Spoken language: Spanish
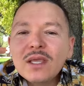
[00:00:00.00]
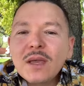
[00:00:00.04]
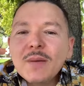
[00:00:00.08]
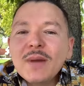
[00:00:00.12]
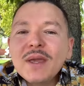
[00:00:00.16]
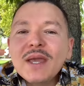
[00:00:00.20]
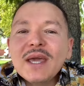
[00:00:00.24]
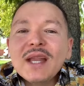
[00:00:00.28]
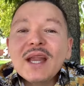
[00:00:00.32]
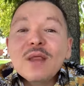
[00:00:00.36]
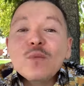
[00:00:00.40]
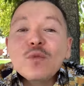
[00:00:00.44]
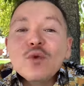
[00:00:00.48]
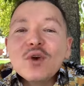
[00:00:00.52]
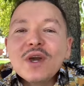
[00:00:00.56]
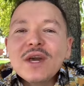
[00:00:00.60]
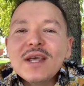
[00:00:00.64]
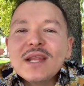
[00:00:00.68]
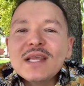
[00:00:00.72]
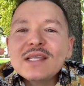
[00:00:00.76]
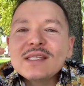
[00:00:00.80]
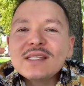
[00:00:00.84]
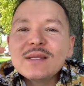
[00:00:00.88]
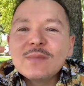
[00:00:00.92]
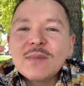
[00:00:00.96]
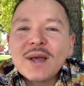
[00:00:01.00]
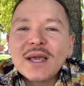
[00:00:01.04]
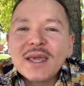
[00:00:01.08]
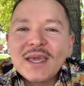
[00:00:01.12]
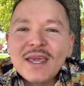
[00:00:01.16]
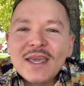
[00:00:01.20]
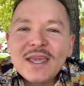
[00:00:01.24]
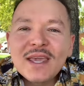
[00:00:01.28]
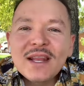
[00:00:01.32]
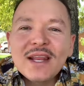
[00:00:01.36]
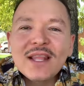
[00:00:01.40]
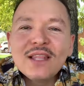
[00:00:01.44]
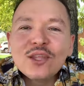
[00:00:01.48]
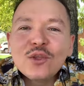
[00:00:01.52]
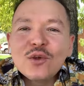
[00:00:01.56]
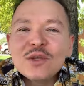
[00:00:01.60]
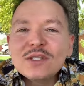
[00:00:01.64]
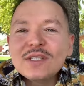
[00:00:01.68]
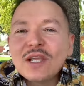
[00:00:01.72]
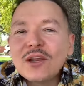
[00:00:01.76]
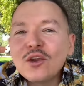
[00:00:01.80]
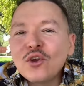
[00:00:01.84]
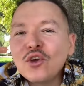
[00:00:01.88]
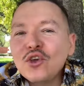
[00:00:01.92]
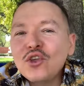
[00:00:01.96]
ya ven que las mujeres se maquillan y
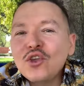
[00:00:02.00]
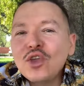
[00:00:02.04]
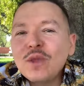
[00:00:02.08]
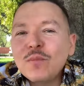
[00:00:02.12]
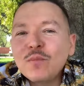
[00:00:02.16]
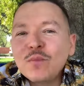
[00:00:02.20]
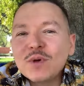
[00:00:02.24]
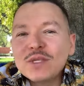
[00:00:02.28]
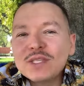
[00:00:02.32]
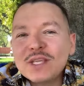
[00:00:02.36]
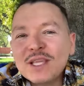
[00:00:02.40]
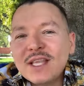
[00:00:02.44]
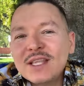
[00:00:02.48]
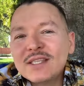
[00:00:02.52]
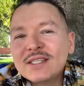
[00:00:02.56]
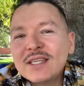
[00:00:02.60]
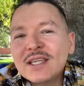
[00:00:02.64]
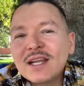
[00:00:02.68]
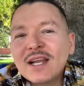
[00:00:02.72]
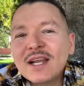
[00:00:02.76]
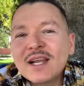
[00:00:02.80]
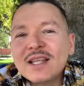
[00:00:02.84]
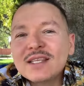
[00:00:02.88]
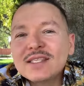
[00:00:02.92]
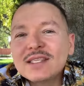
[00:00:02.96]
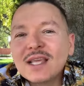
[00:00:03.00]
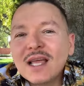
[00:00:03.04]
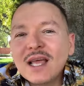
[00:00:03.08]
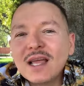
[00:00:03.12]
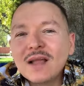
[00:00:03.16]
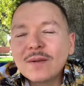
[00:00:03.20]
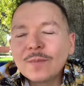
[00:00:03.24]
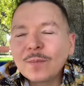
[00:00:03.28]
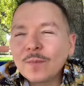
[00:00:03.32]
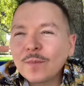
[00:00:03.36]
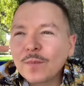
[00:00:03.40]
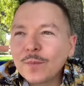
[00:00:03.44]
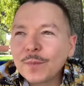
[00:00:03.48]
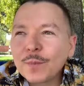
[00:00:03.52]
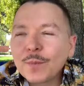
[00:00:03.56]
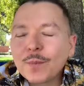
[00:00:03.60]
todo ese rollo, y pues ellas tienen esa,